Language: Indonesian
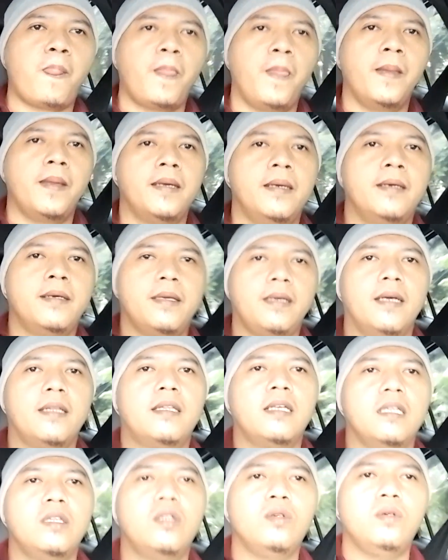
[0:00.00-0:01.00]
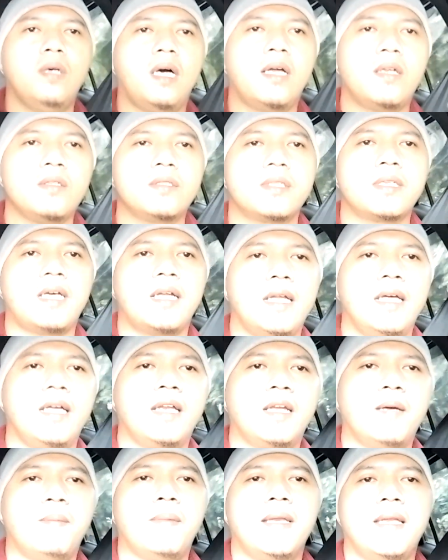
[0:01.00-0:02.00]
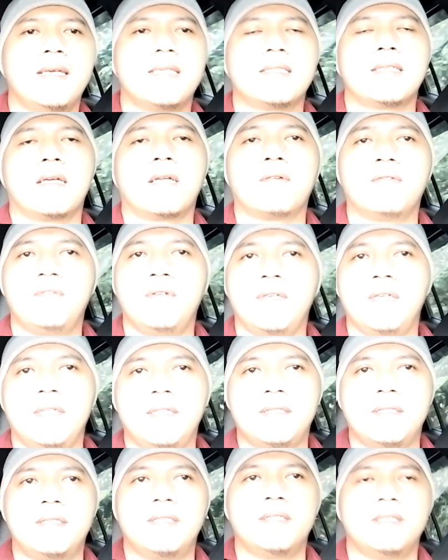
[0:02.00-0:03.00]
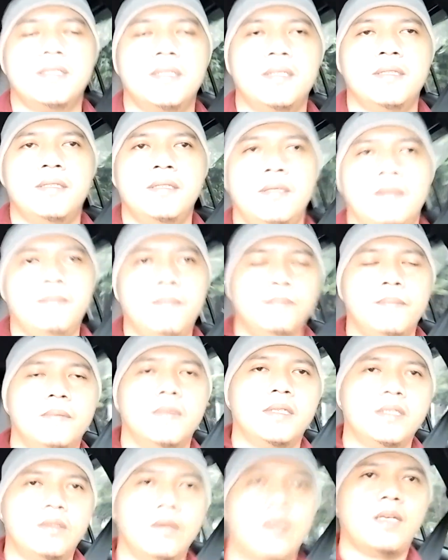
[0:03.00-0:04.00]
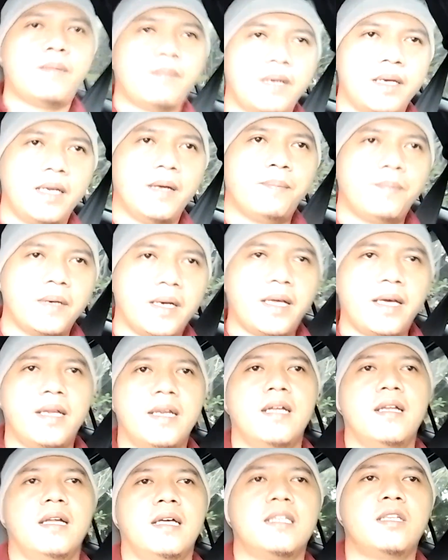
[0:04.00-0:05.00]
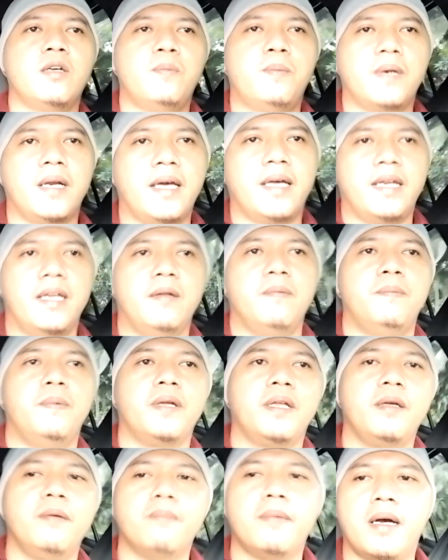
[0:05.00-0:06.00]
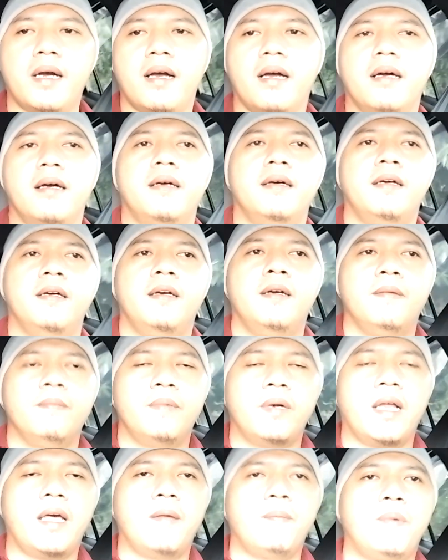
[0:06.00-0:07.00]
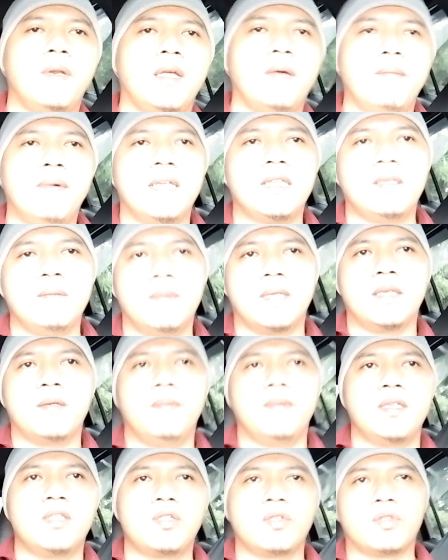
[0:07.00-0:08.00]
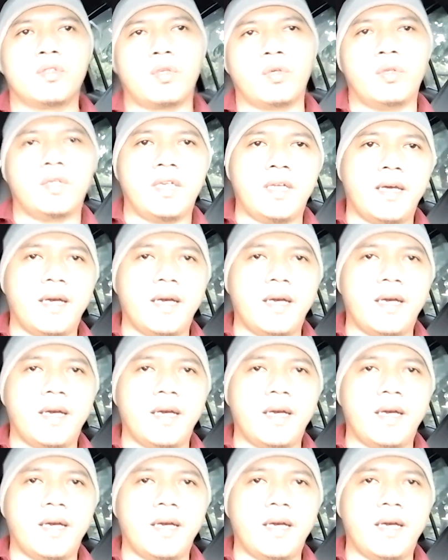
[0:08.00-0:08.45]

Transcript: ya tentu harus ada yang namanya service itu namanya pelayanan atau pelayanan prima pelayanan prima teman-teman contohnya